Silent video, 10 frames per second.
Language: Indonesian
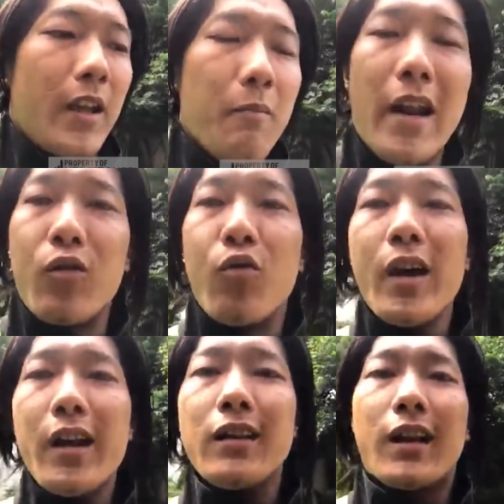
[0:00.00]
iman
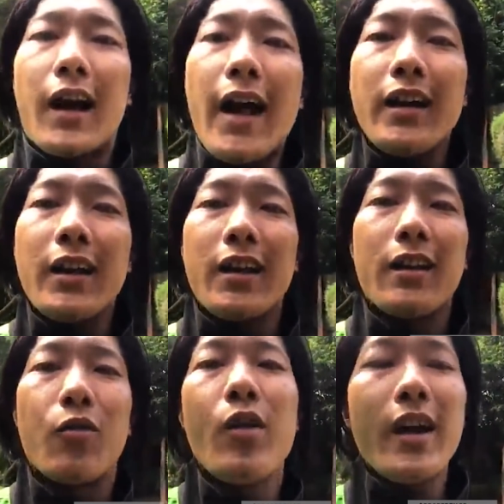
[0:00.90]
gue terganti
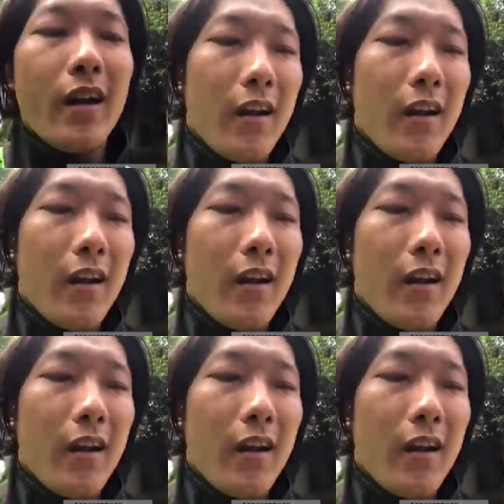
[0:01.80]
gue